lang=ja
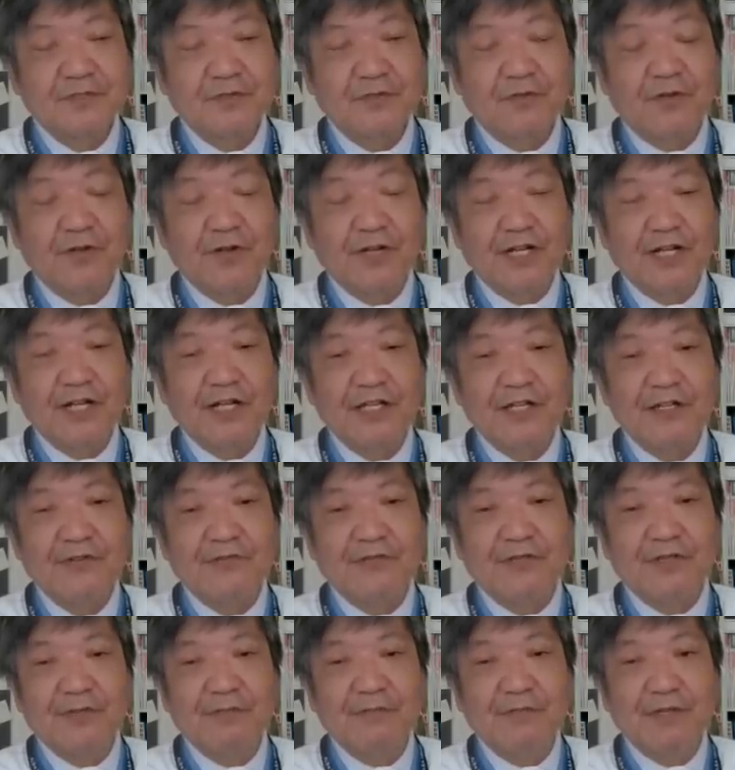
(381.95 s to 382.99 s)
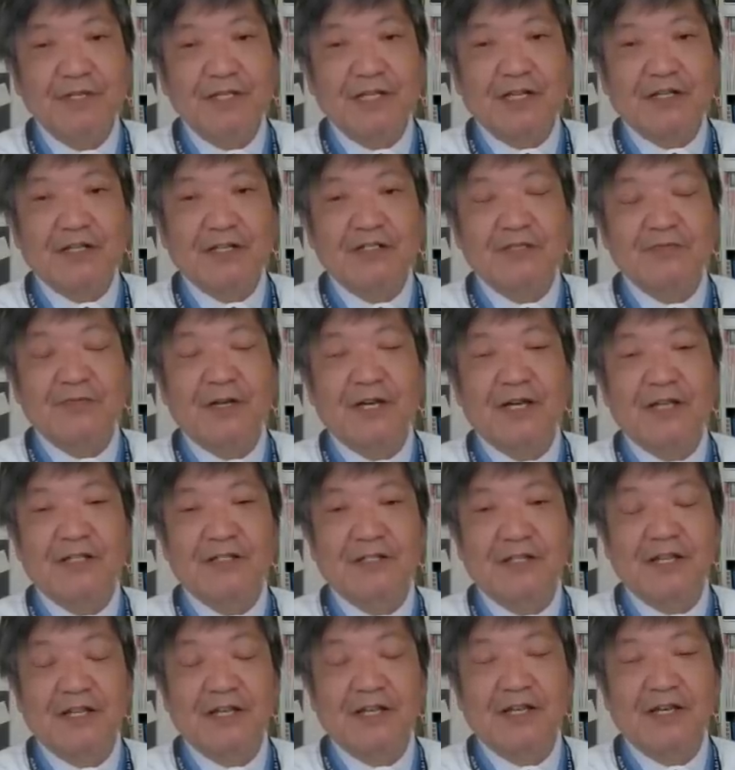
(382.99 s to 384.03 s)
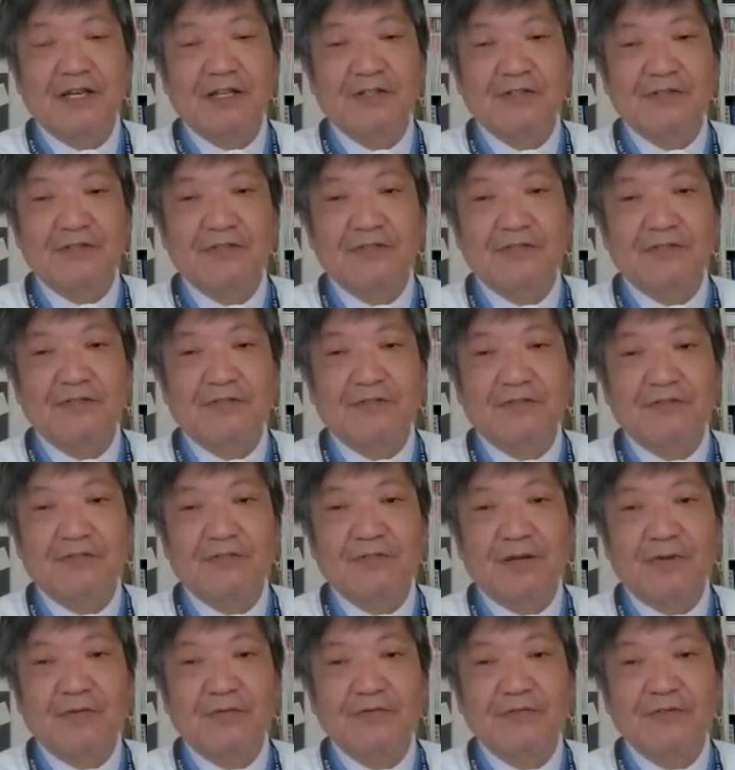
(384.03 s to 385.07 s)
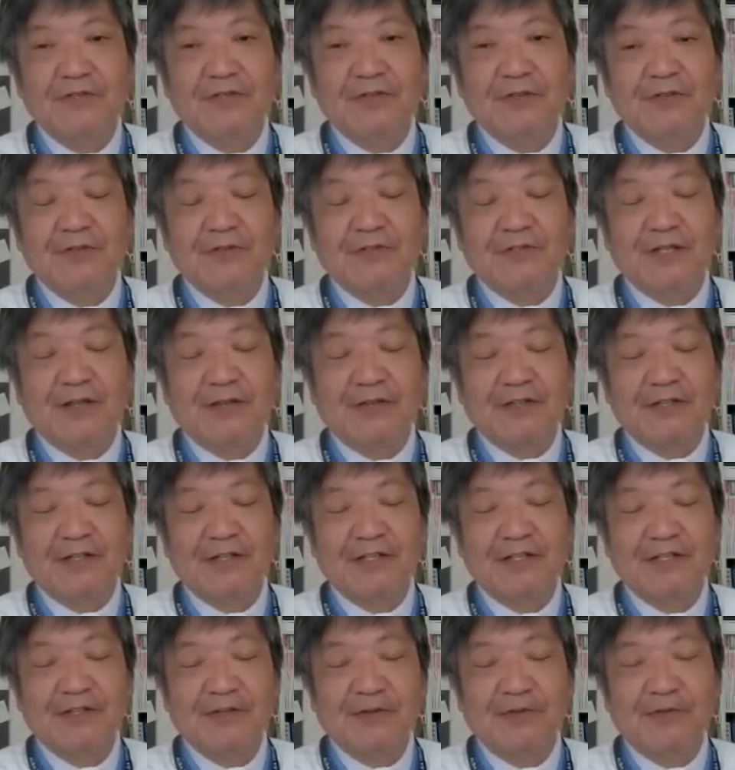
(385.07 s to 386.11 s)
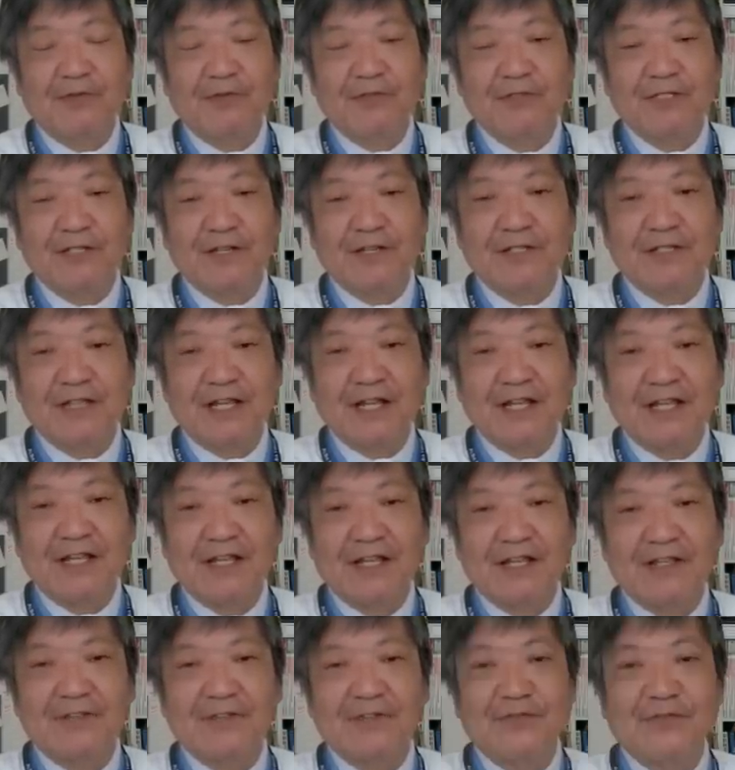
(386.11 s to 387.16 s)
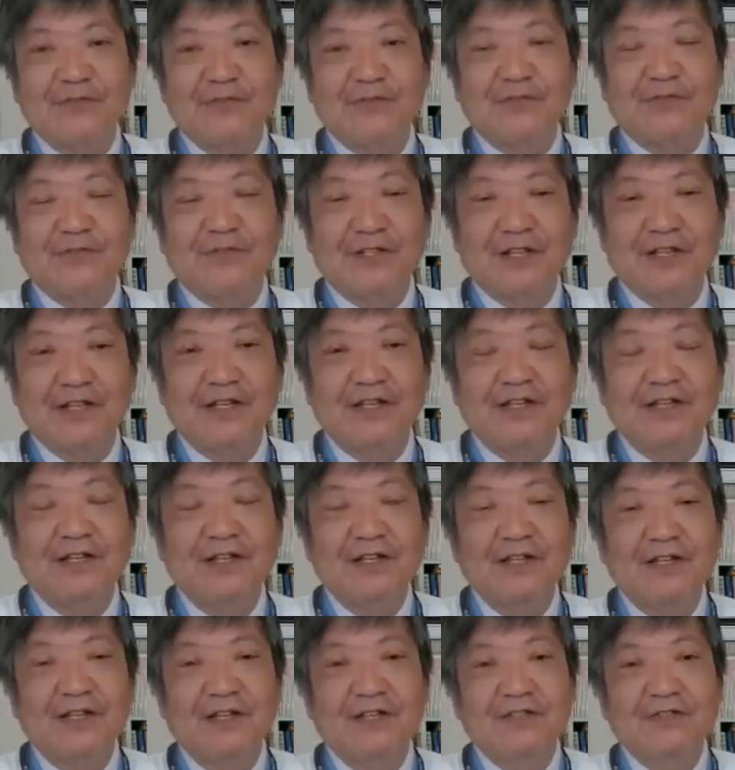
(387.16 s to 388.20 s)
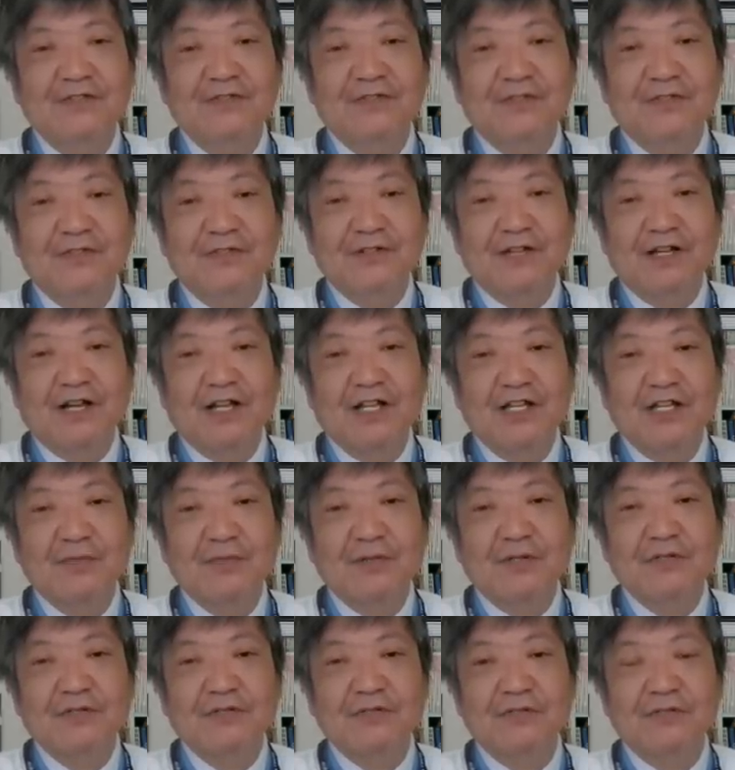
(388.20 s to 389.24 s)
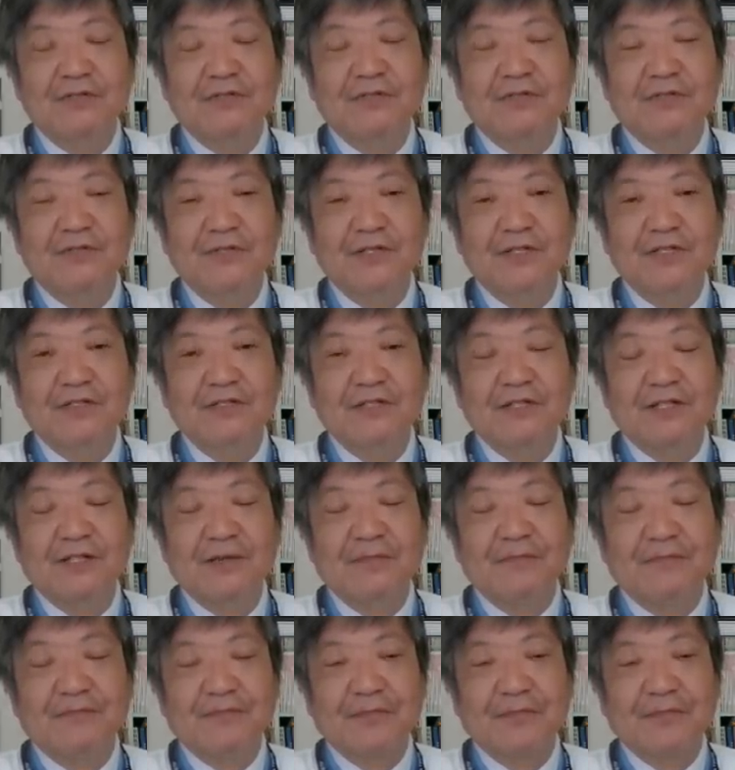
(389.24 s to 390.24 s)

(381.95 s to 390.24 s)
これからね、この1匹だけで済まへんで、あのそのこのバブルを引き渡した引き起こしたらなんやねんということで、追及が始まるとですね、